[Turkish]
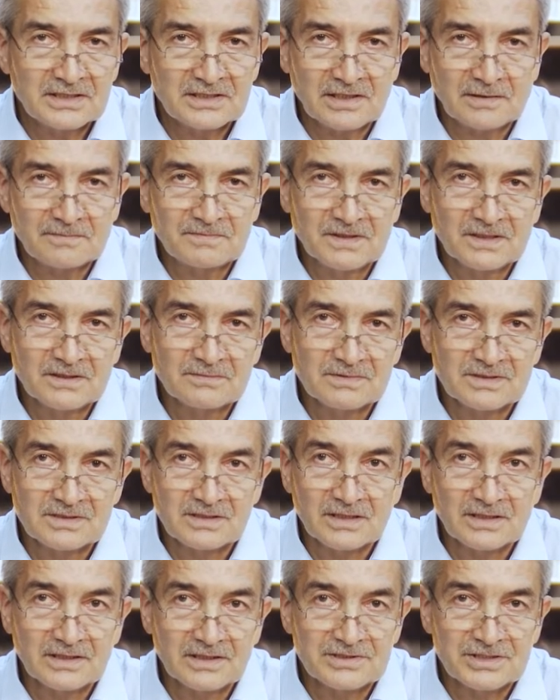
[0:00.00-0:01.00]

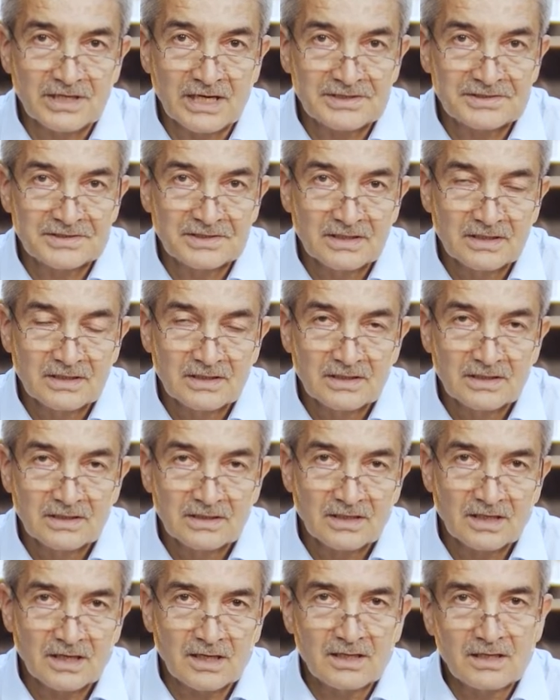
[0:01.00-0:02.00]
kitaplarımızda geçer.
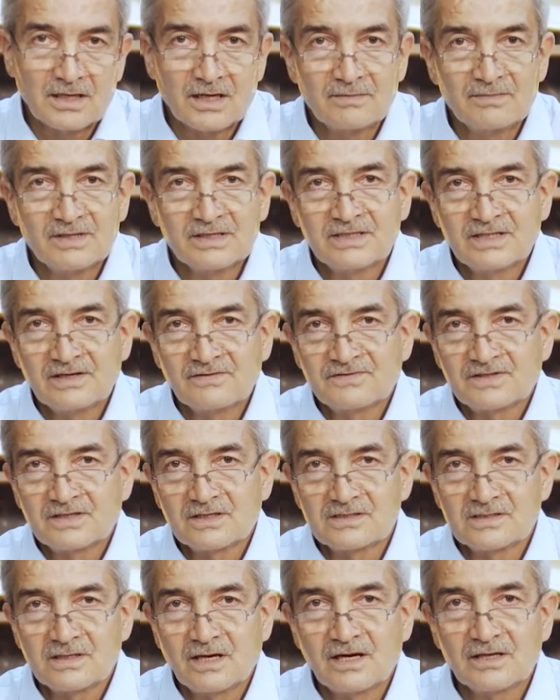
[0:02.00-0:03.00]
Allame
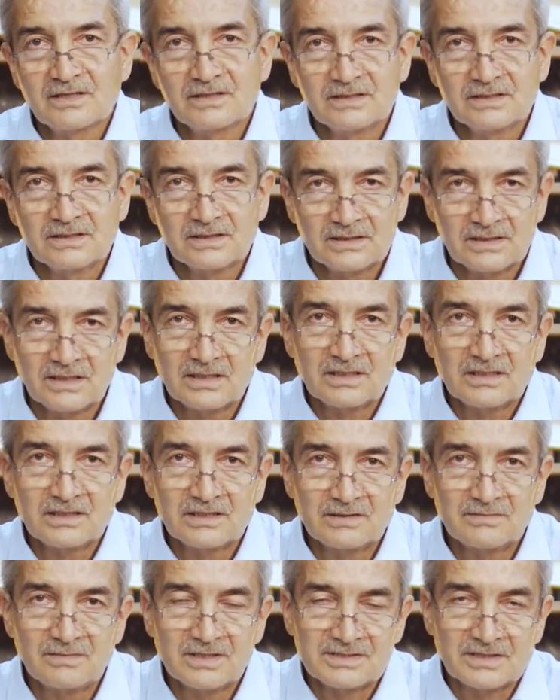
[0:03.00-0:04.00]
teftazani
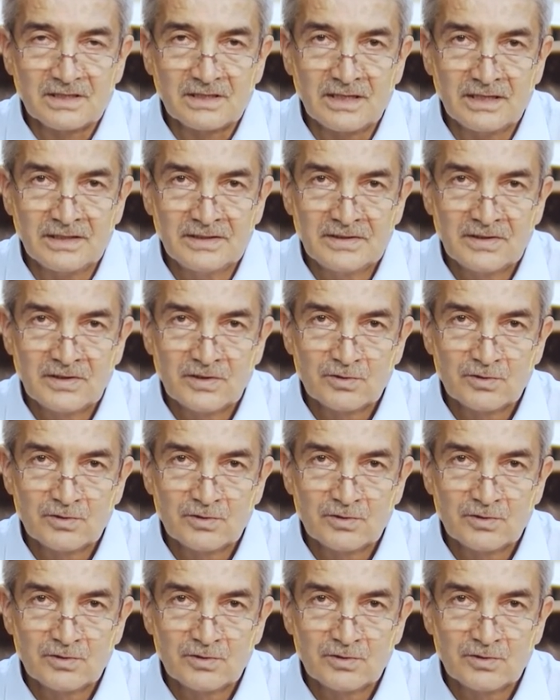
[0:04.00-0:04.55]
denilir mesela.